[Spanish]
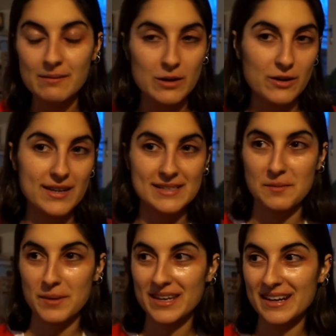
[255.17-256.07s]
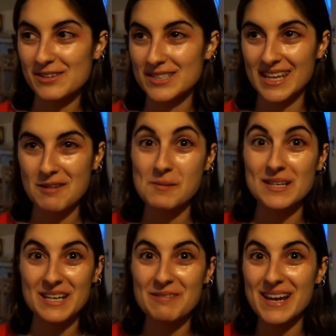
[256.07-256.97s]
habló con ella esta mañana, no sé qué, mi madre
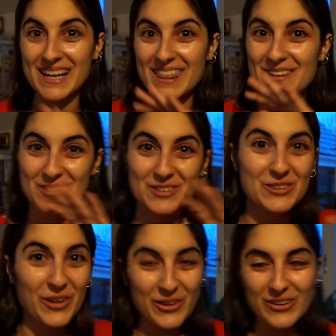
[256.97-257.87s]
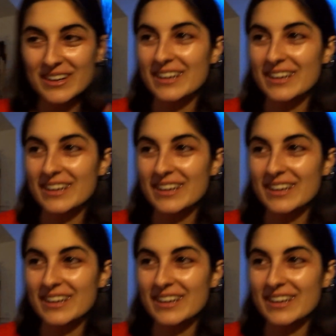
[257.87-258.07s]
se lo había creído todo